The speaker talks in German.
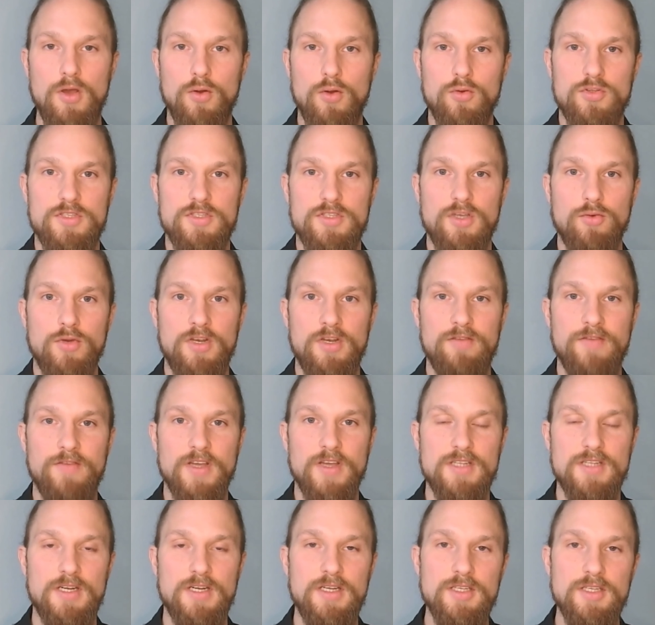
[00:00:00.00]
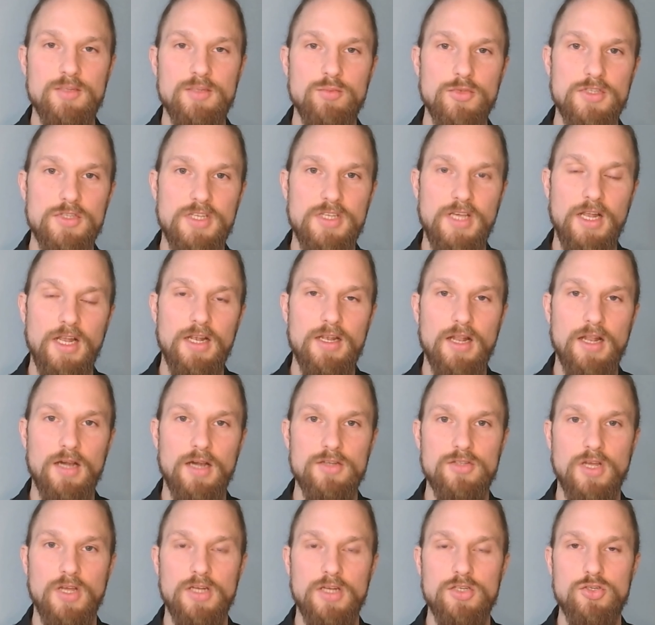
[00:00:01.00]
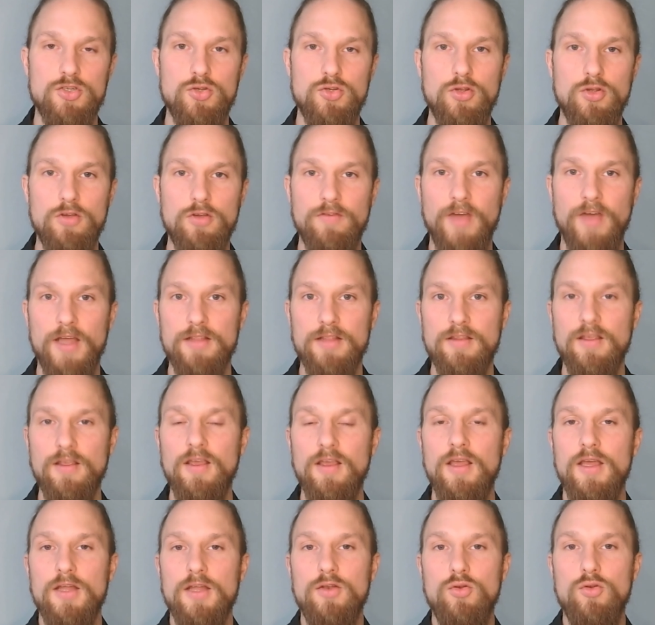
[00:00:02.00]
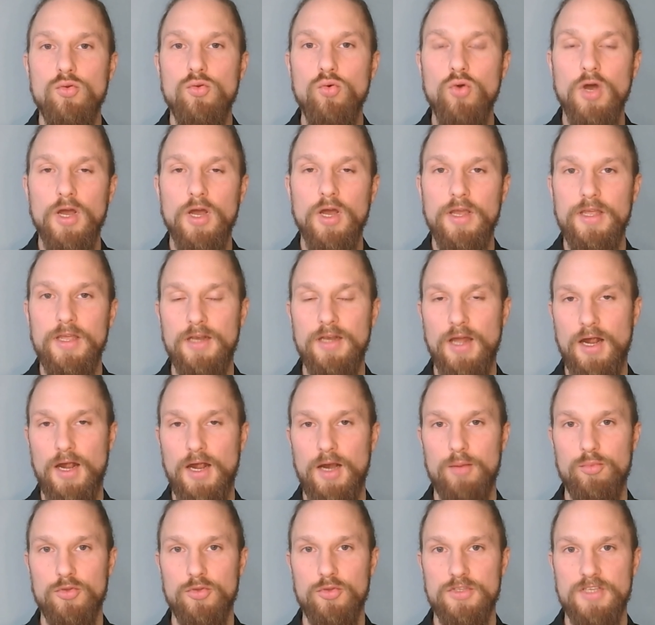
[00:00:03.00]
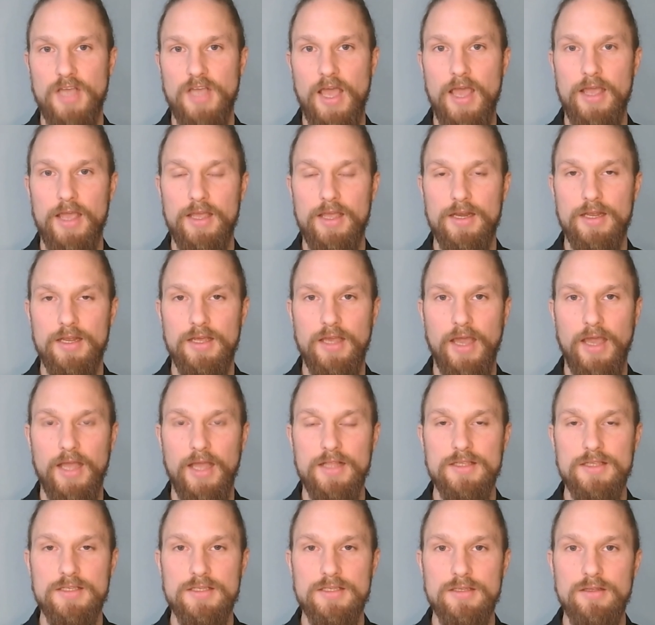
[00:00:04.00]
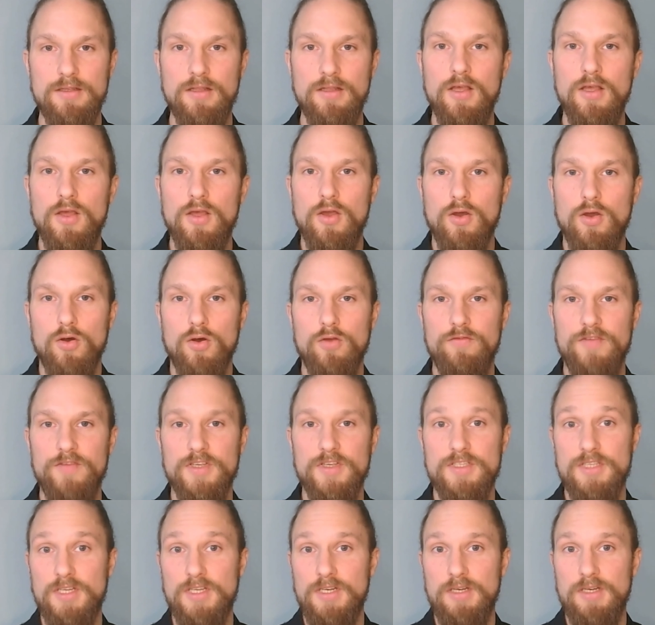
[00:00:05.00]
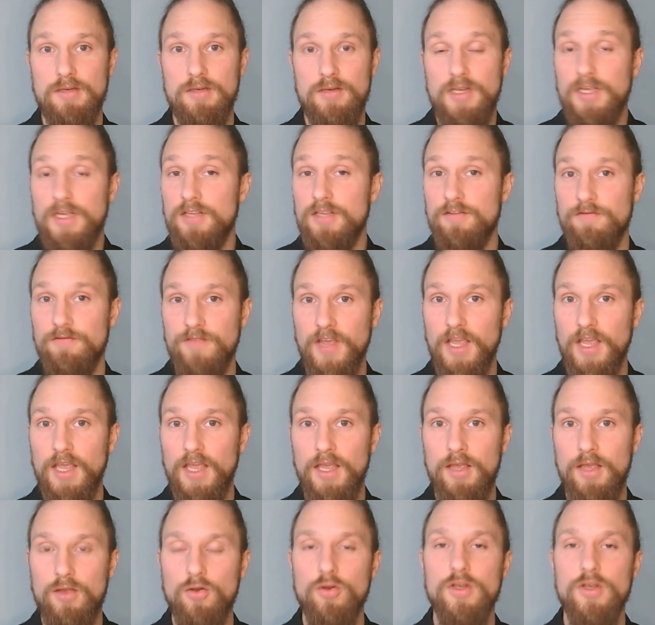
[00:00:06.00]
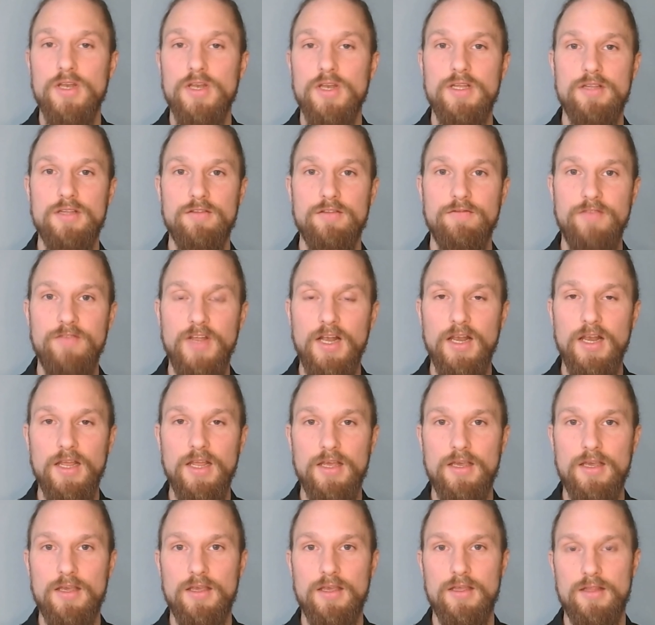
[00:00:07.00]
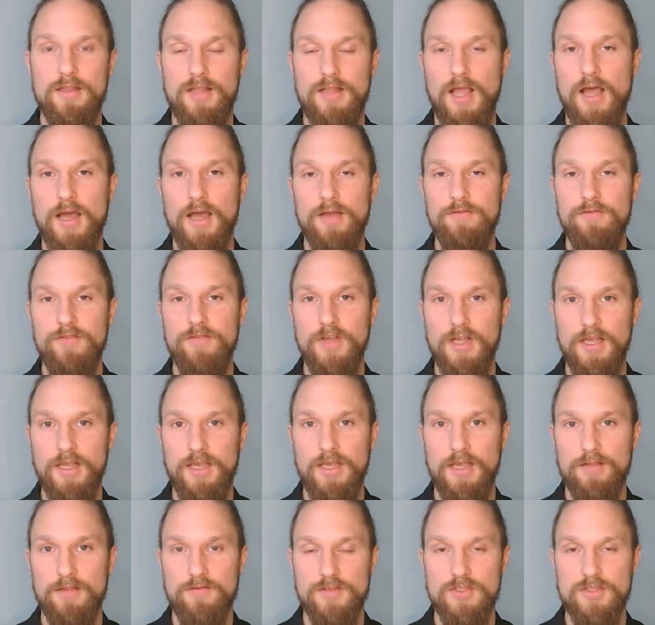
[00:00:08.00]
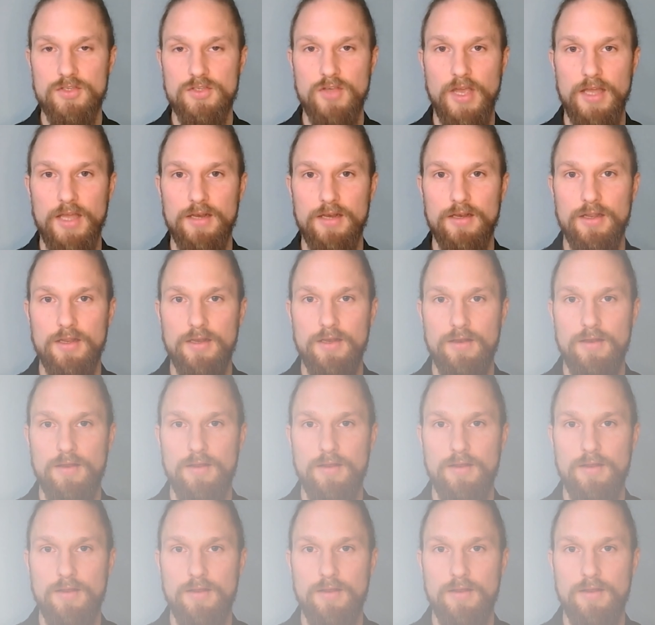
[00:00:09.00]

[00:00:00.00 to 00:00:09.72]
Unser Universalismus gilt also ein Stück weit nur innerhalb unserer eigenen Grenzen und wir sind nicht fähig oder nicht willig, daran wirklich etwas zu ändern.